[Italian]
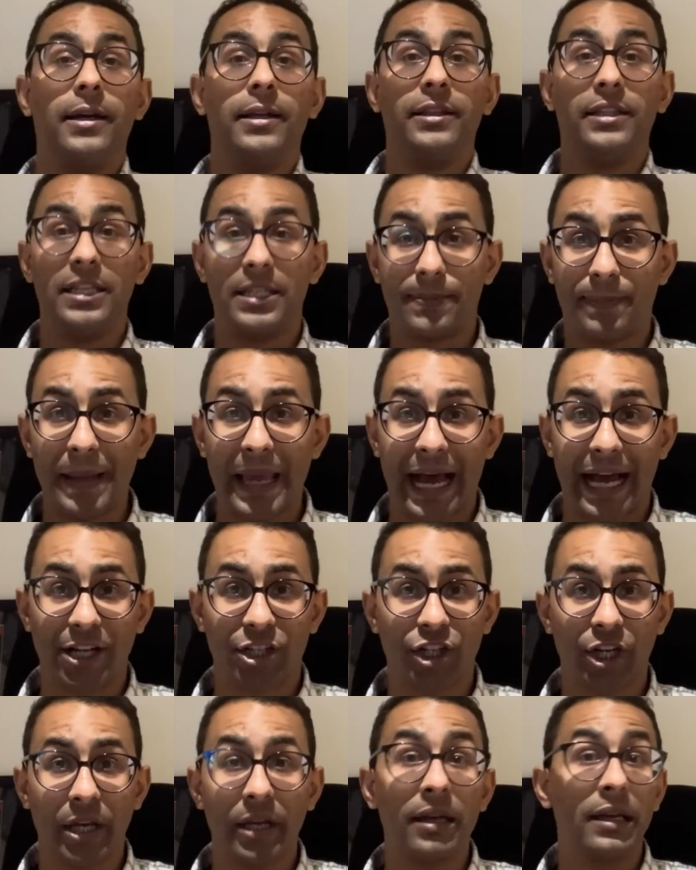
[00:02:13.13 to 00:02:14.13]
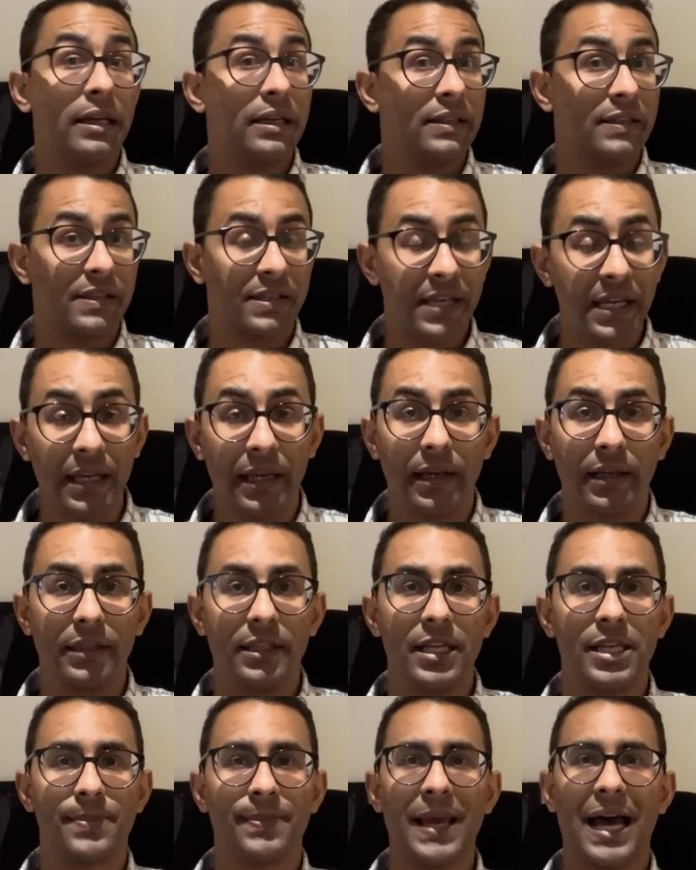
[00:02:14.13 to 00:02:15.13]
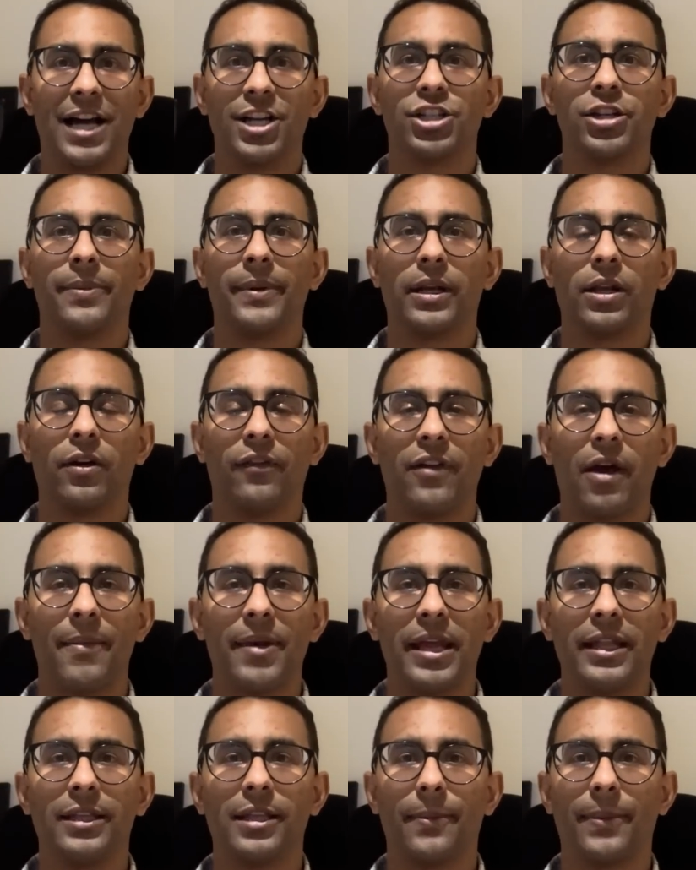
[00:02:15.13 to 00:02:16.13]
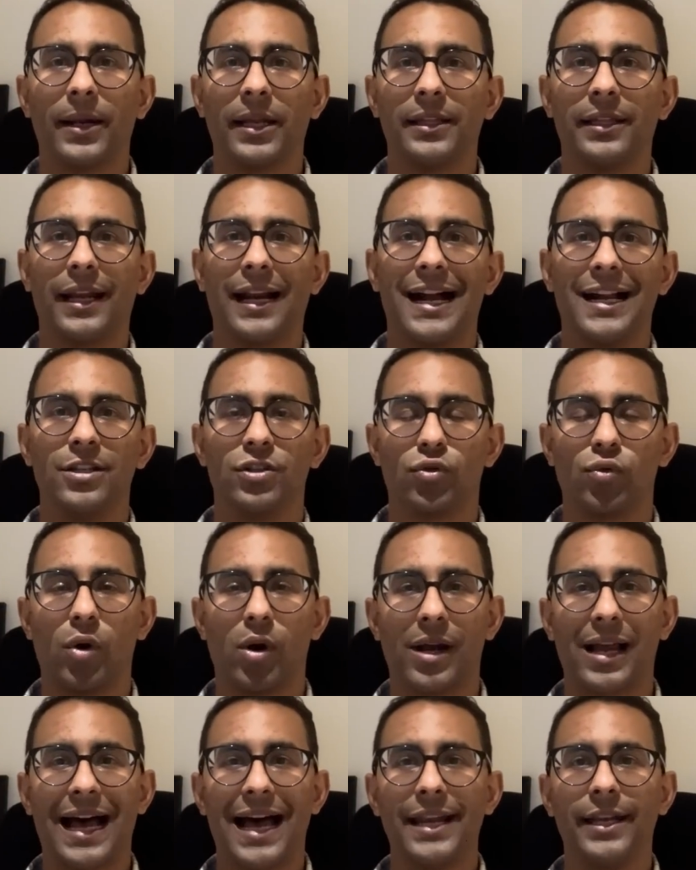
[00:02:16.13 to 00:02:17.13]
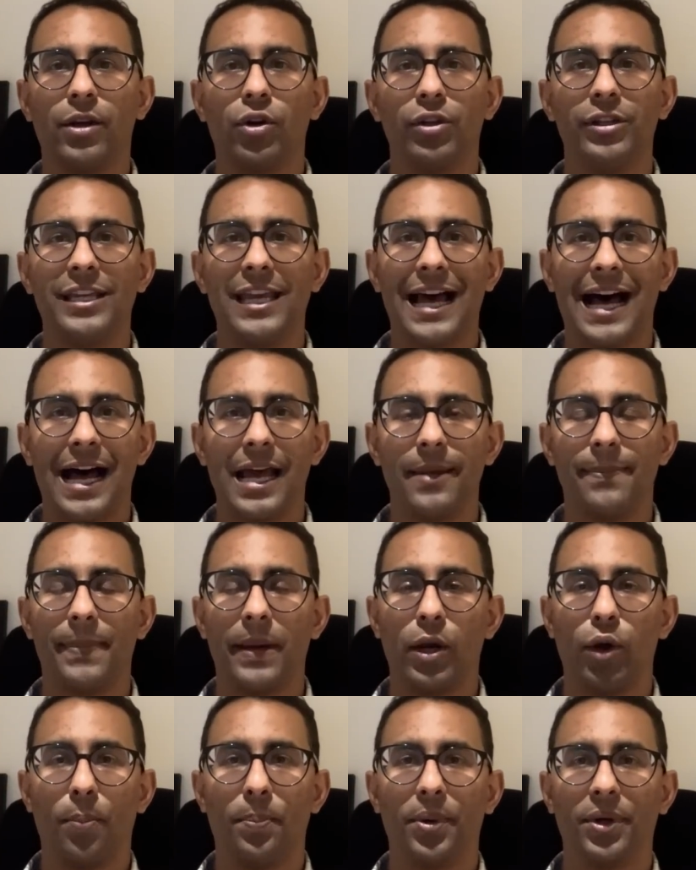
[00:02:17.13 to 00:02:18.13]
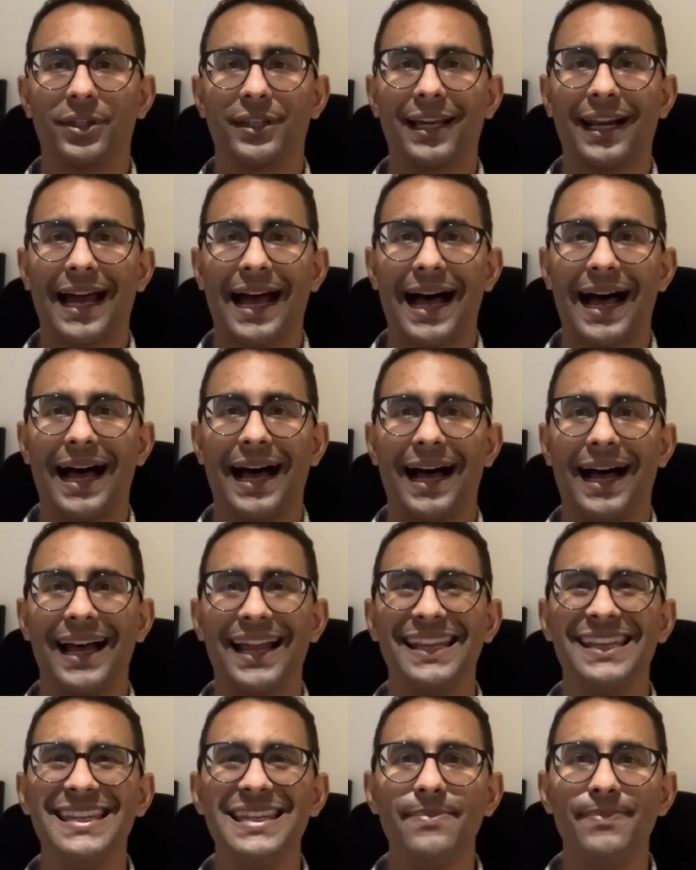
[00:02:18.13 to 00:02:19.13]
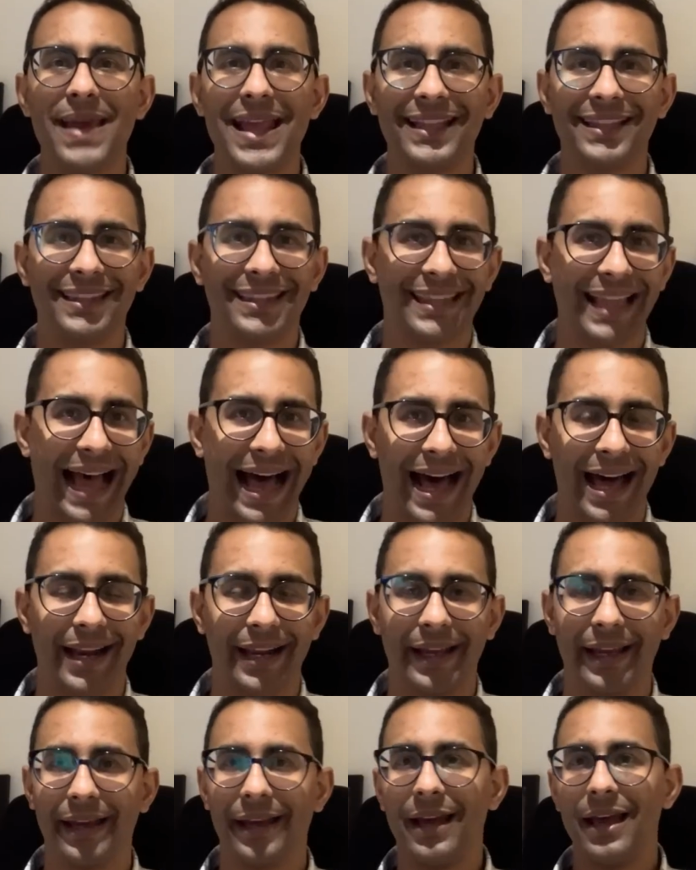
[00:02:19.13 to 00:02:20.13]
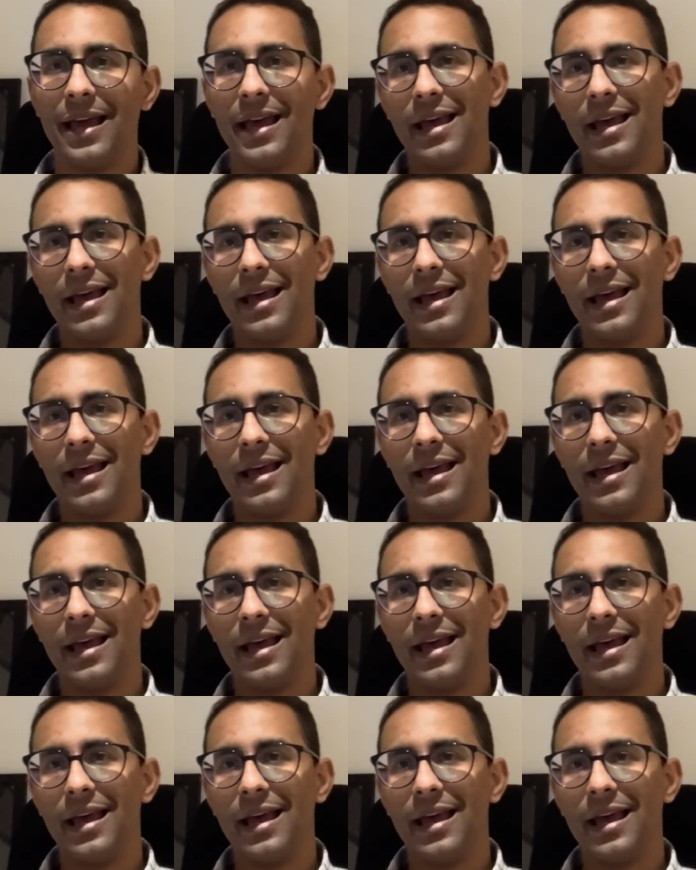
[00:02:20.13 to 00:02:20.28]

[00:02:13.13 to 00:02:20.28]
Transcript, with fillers: Dispiace, sì, dispiace perché ovviamente prenderà il suo carico di hype e lo porterà a alimentare